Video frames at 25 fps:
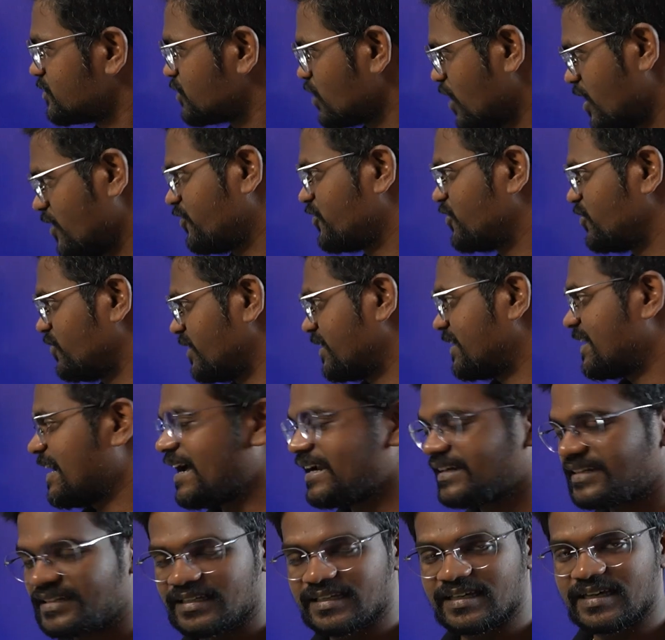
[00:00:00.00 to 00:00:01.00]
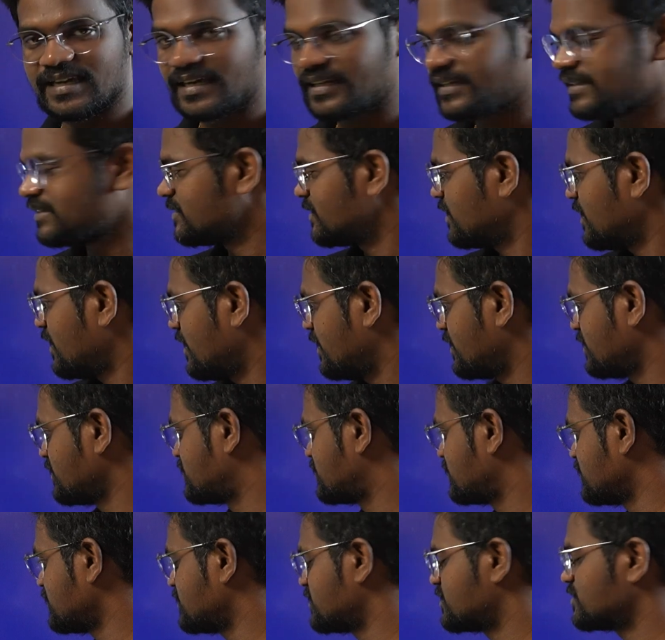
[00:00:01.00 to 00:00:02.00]
சாஃப்ட்வேர் கேட்டியா அண்ட்
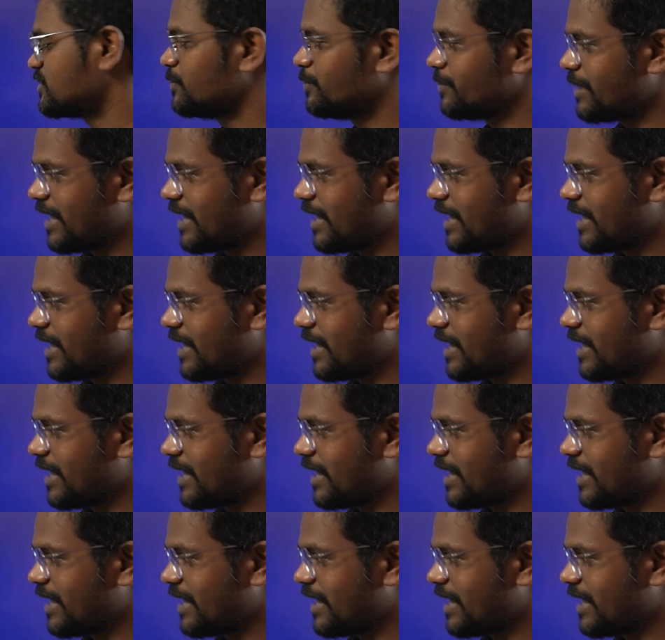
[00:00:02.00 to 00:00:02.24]
ஆன்சஸ்